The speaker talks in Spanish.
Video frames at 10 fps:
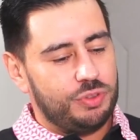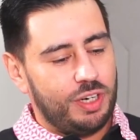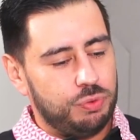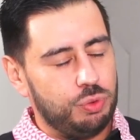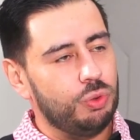
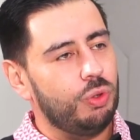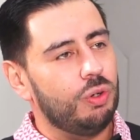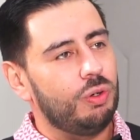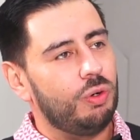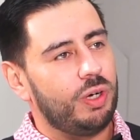al
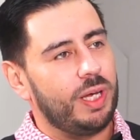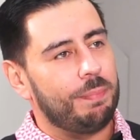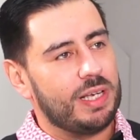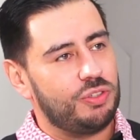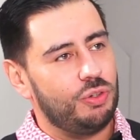futuro, lo que
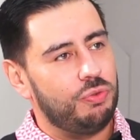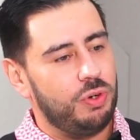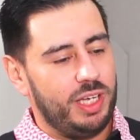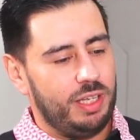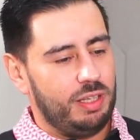pasó
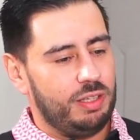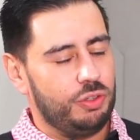fue,